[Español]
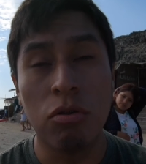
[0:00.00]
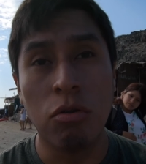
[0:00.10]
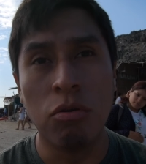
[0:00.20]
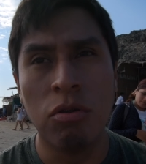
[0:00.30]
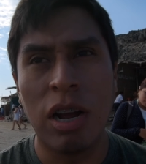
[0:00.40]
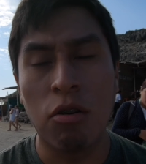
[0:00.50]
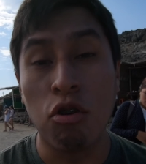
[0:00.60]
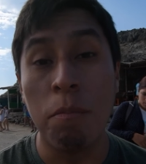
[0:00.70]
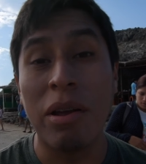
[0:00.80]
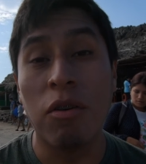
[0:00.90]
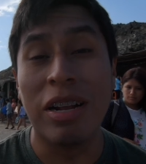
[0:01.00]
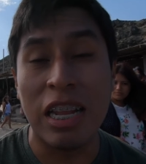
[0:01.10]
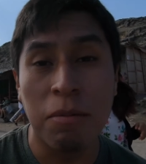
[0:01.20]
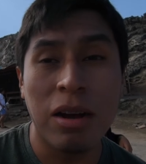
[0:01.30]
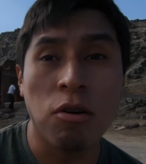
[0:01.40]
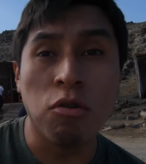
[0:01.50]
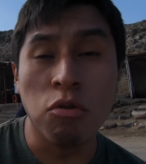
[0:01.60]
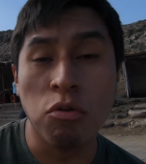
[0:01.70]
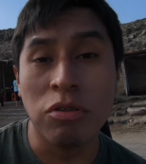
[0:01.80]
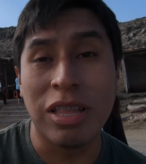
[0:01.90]
con una combi colectiva o con
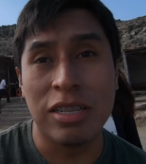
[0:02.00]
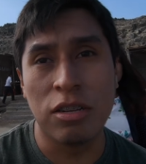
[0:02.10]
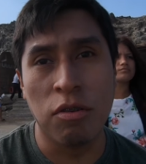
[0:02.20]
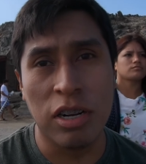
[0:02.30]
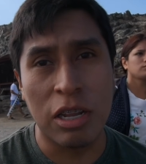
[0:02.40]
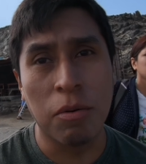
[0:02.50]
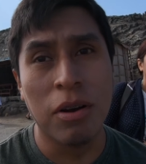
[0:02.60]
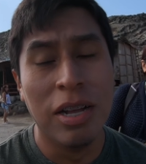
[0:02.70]
un taxi colectivo.